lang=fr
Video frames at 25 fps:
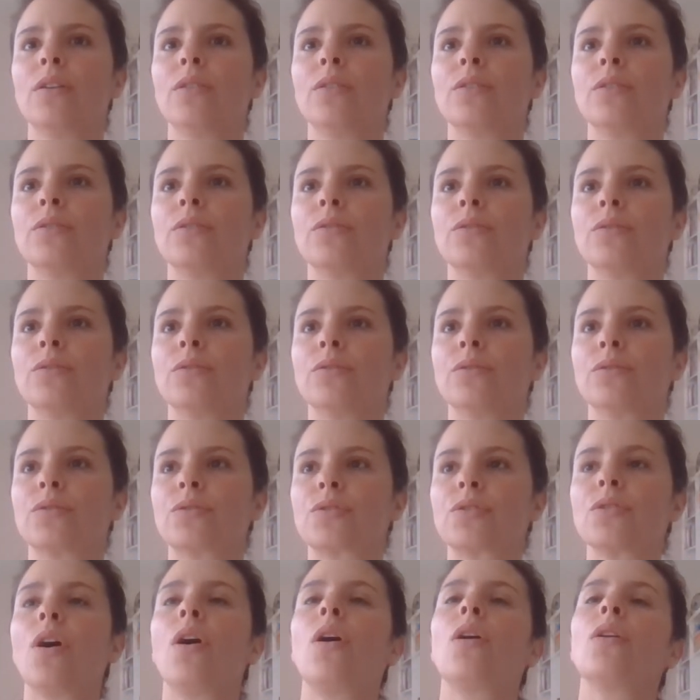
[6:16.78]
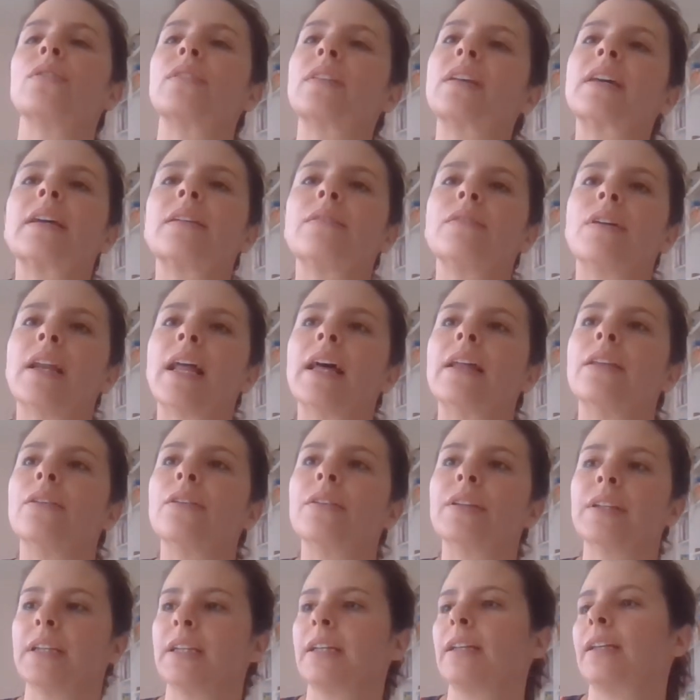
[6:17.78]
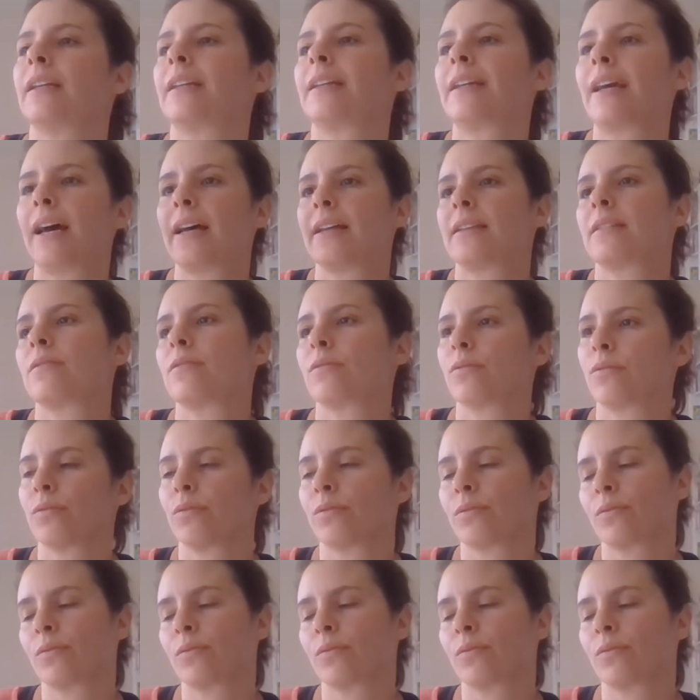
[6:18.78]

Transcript: euh, sans rentrer dans des cases